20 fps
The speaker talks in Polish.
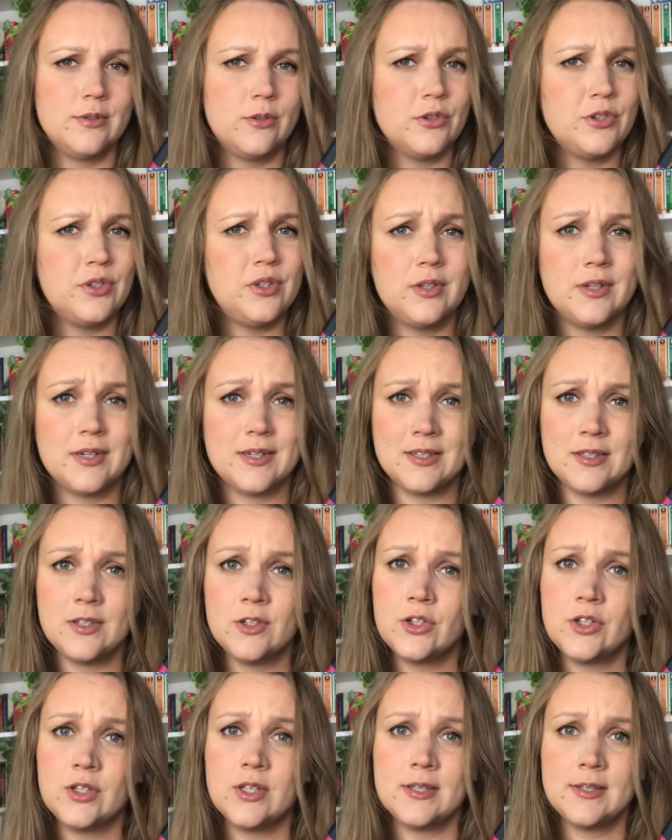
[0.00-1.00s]
dość
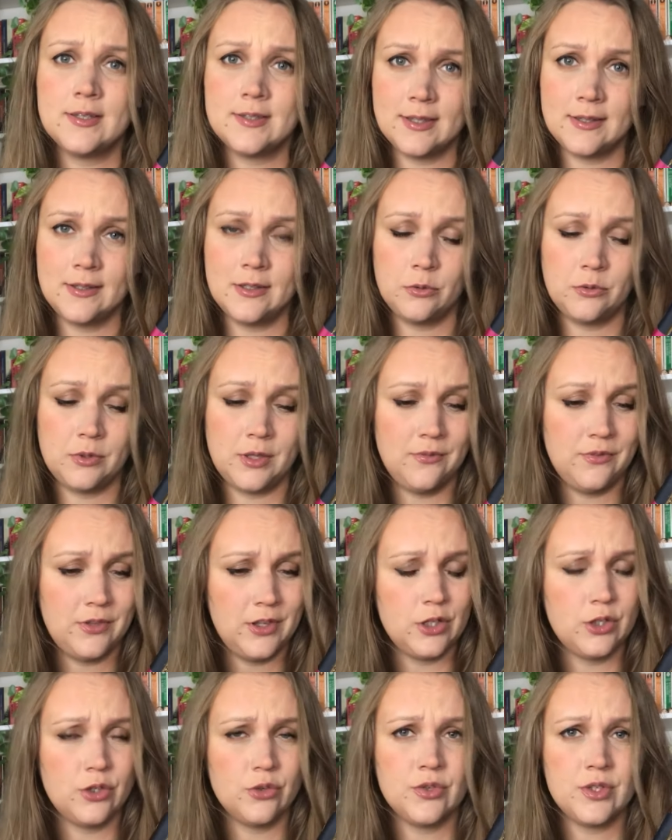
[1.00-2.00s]
drastyczne sceny tutaj w tej
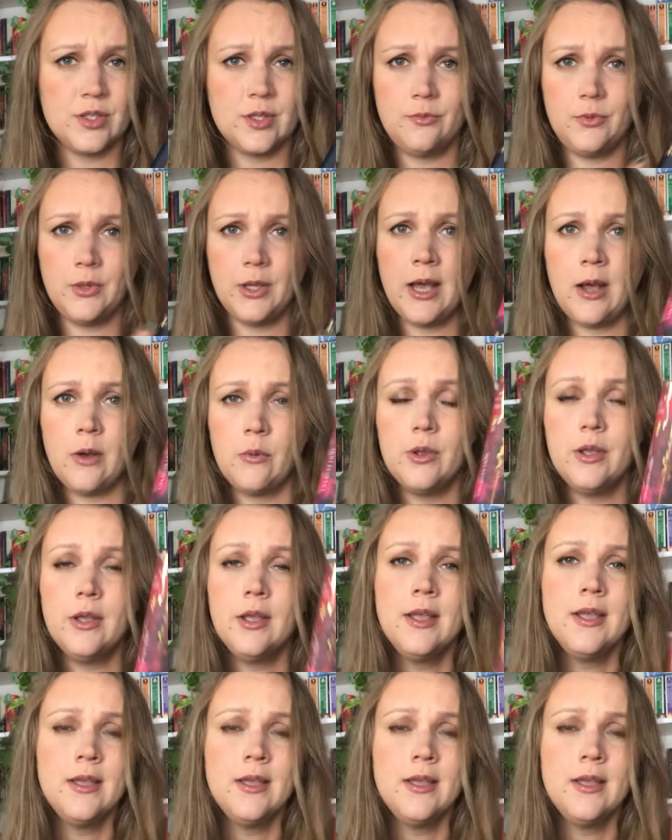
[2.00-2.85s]
książce wjechały.